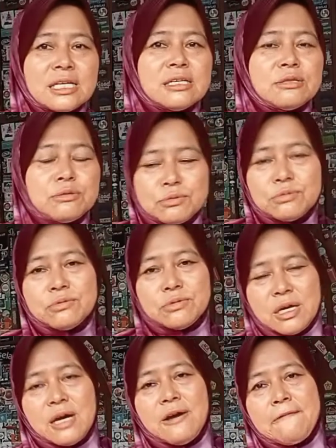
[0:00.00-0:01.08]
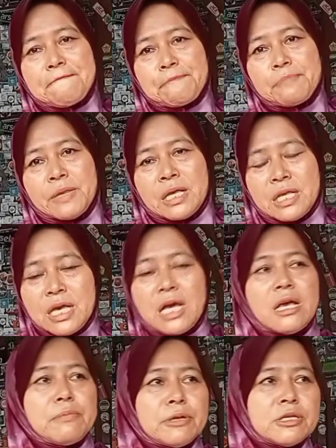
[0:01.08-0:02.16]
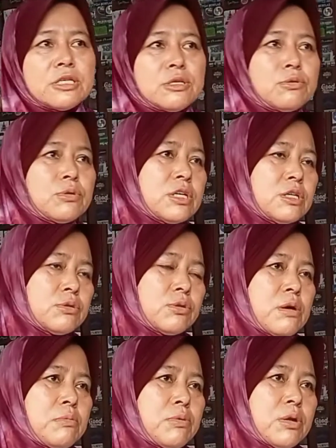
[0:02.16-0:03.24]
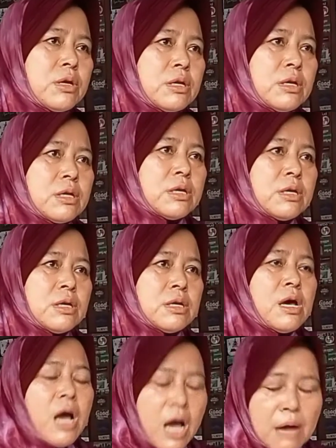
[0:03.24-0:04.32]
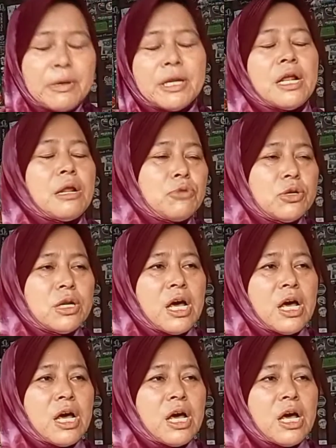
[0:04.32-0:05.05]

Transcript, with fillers: gitu hmm, bersiul jadi kayak gitu. intinya gitu. ya, gunung guntur masih aman lah ya untuk aman alhamdulillah